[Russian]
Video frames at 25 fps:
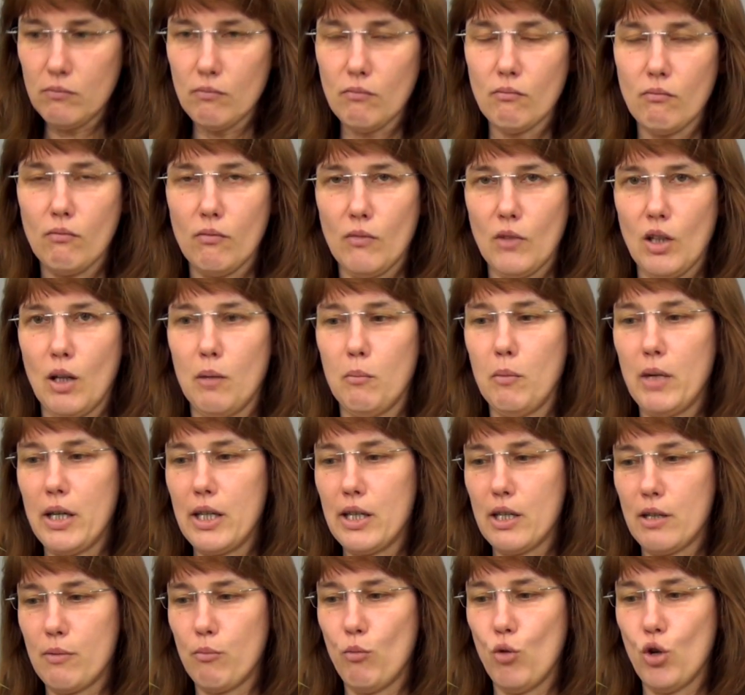мы
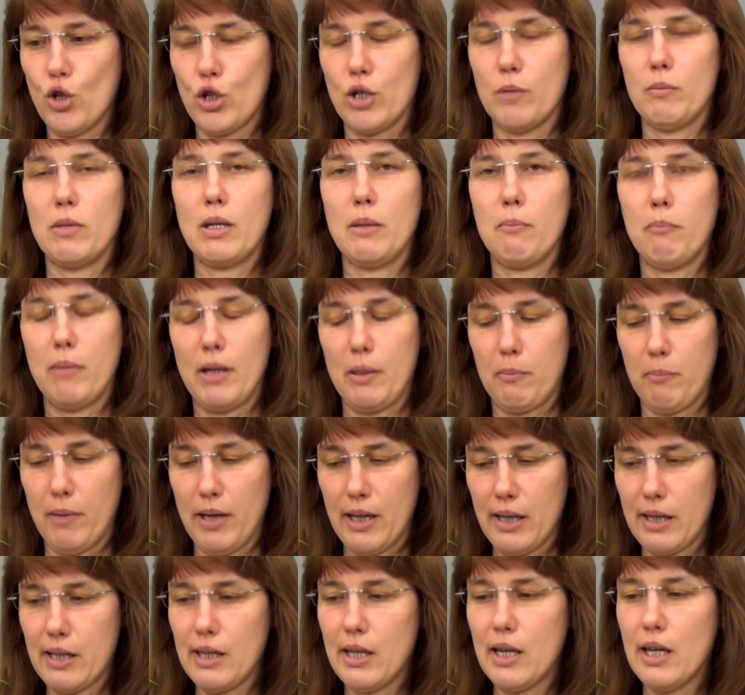не сможем не
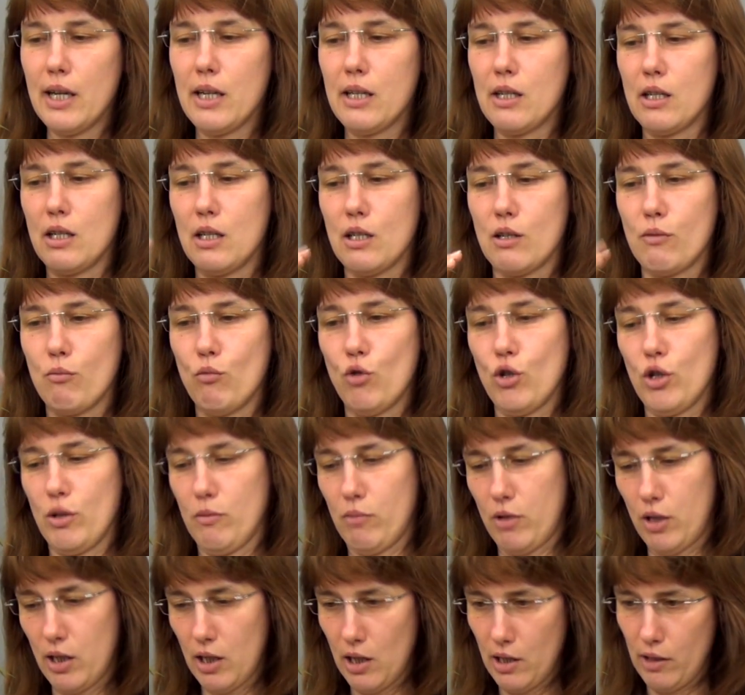приподнять, не
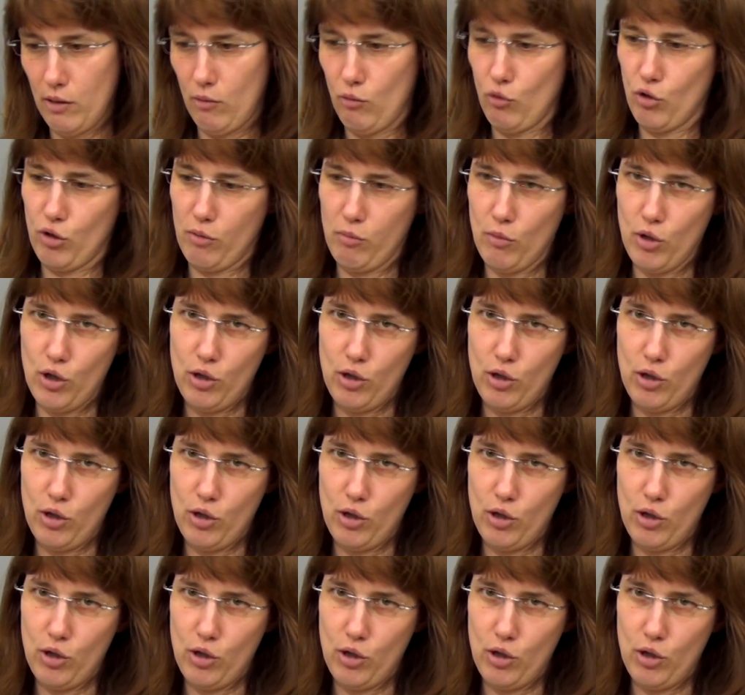сможем сильно, ну,